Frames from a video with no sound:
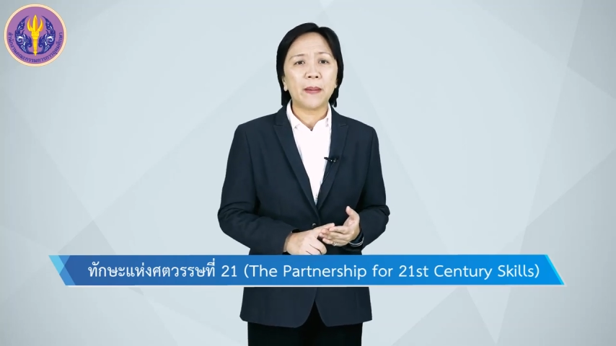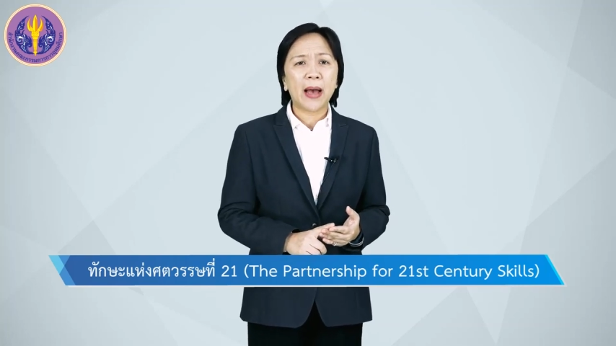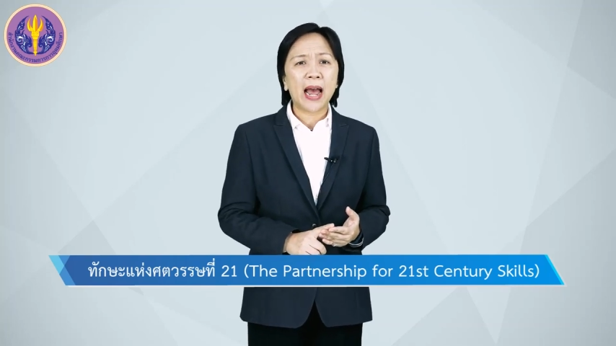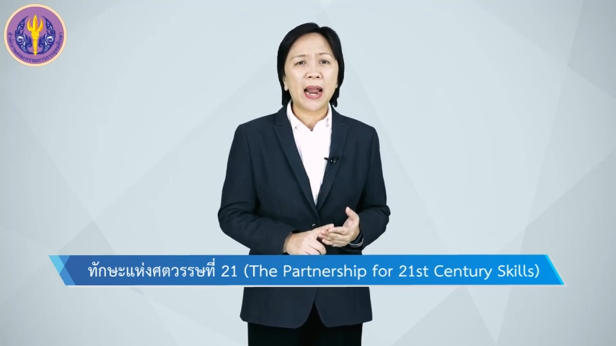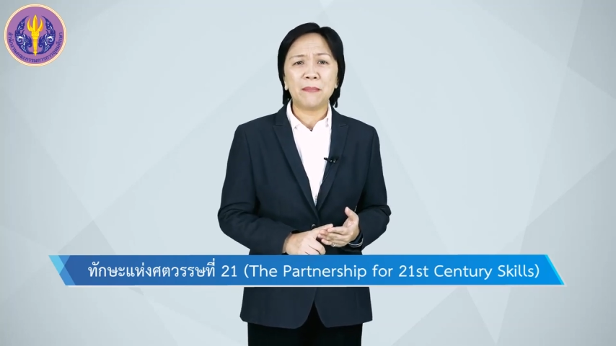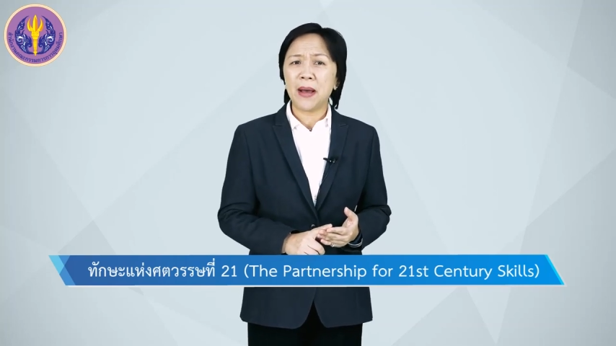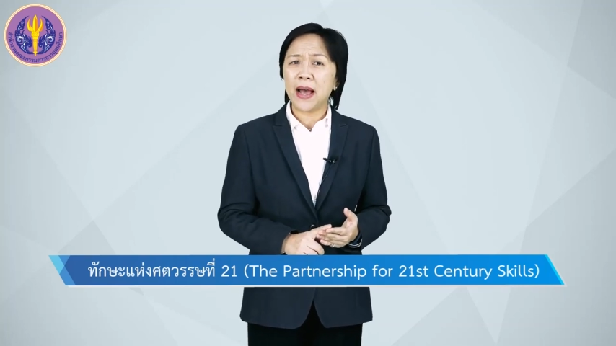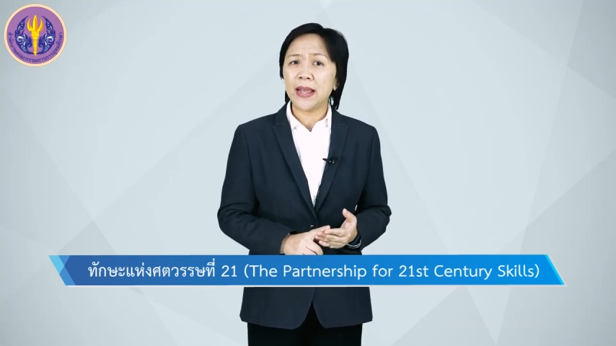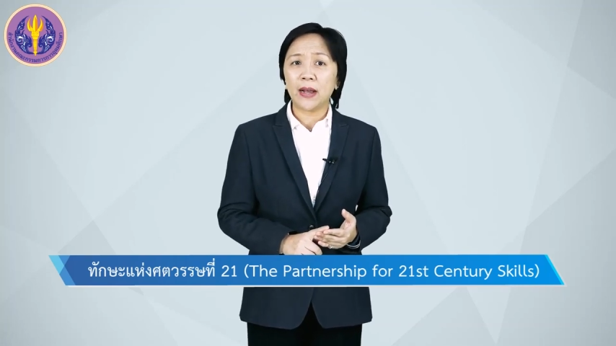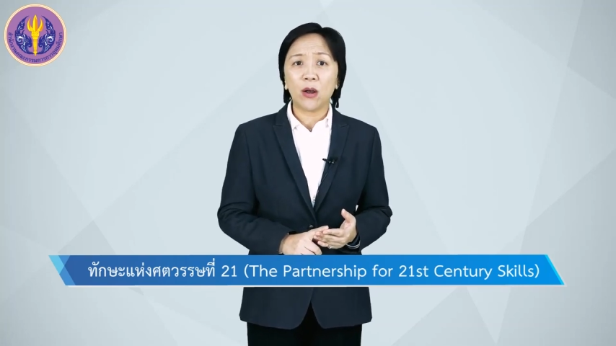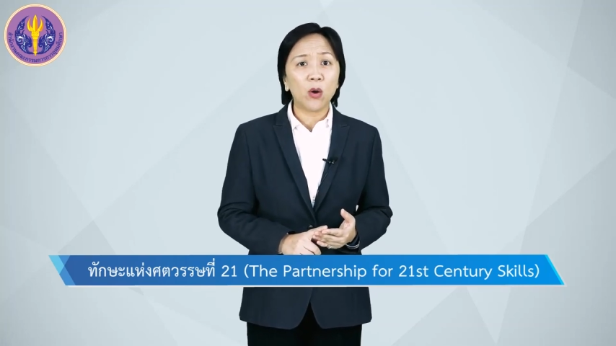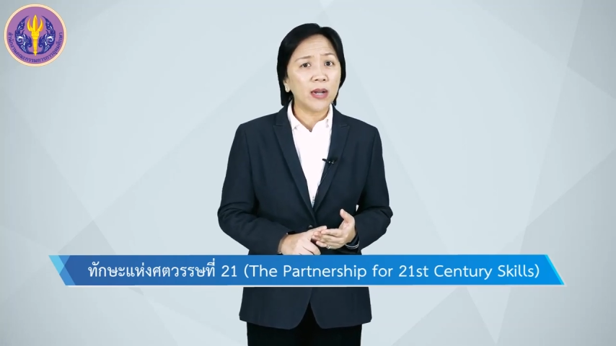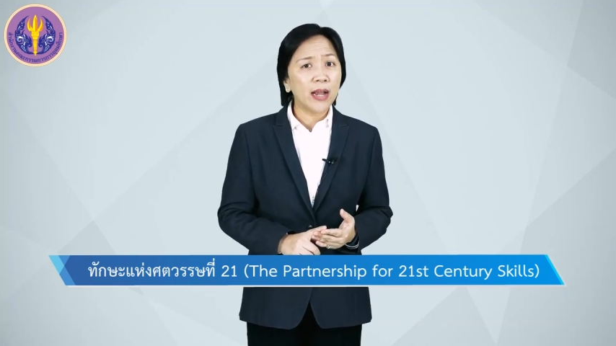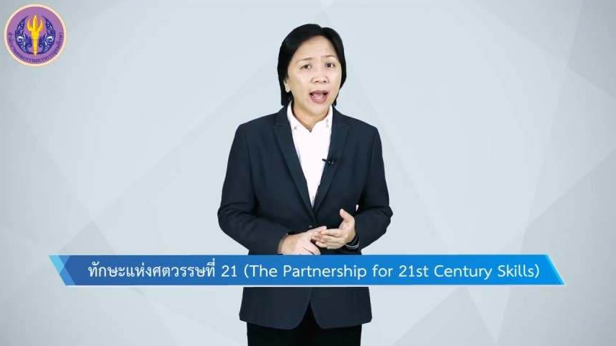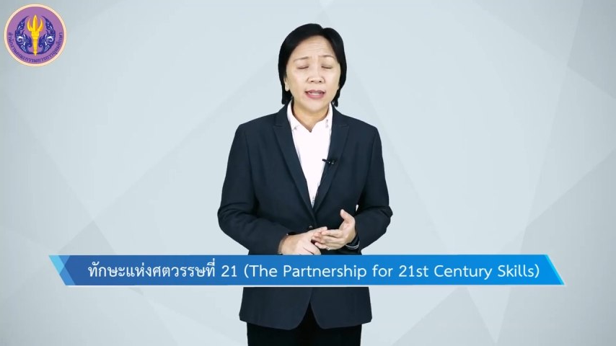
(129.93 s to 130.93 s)
ผ่านมาอย่าง
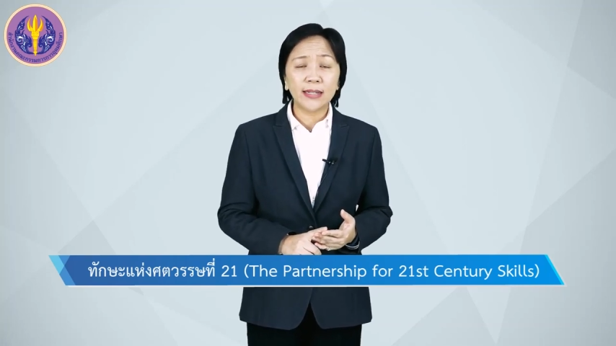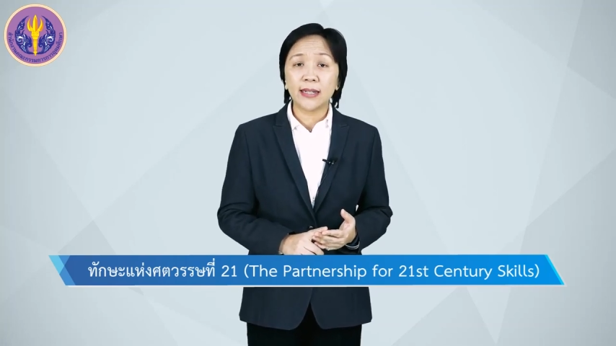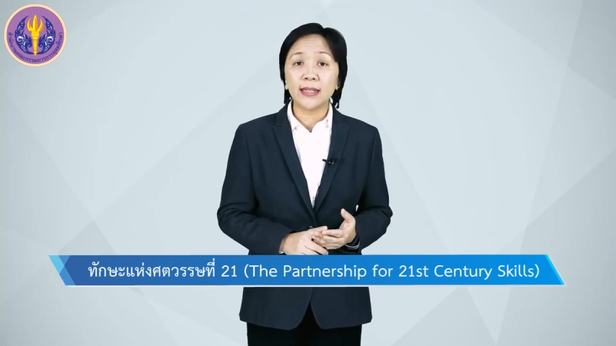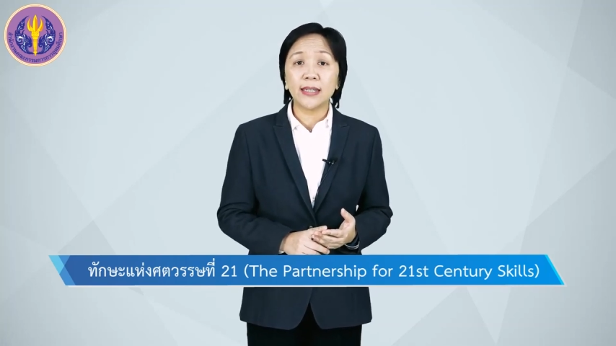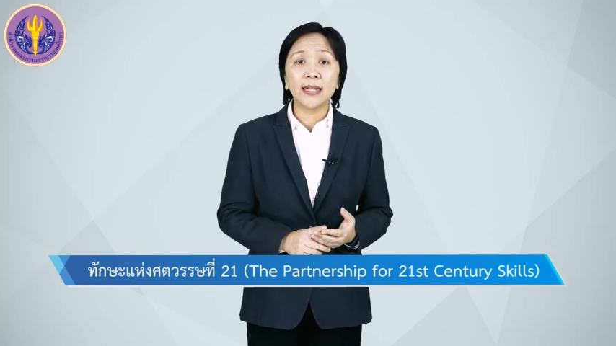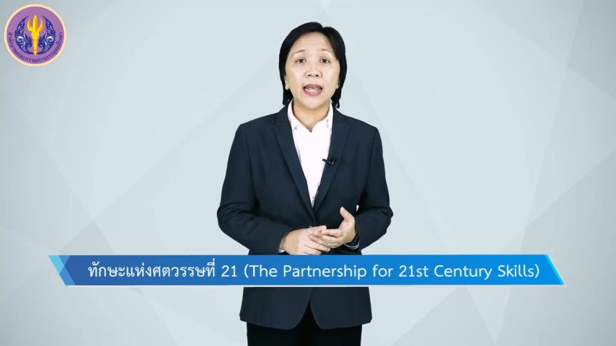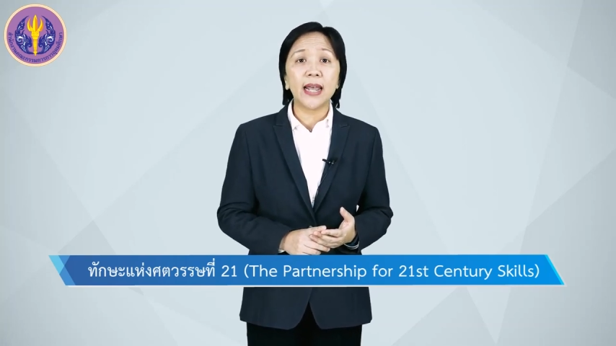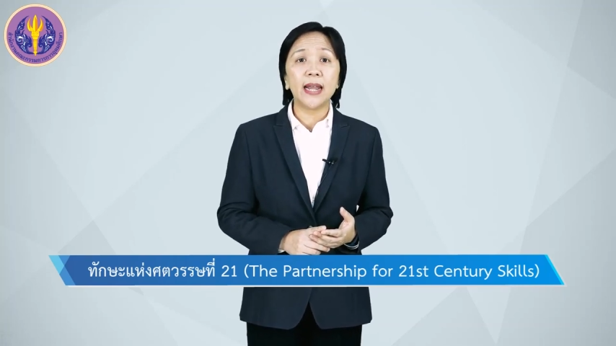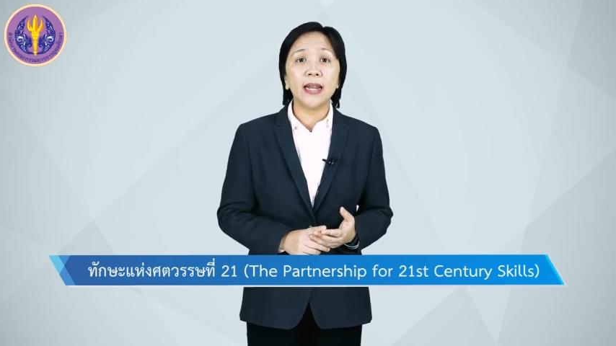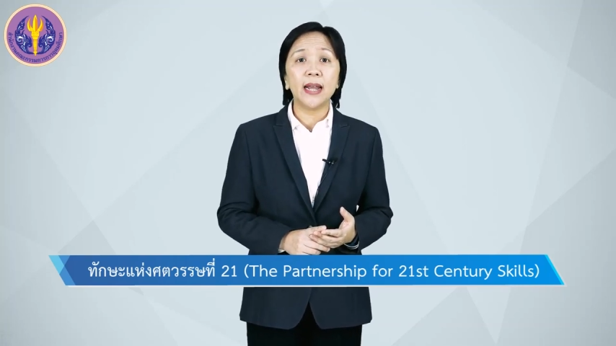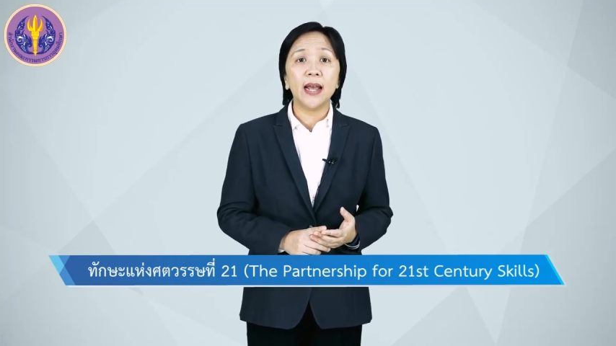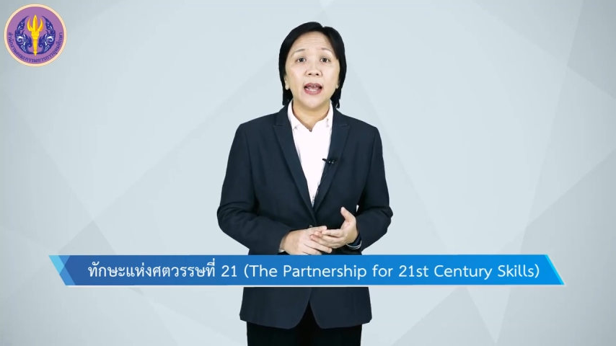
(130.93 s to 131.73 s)
ค่อนข้างชัดเจน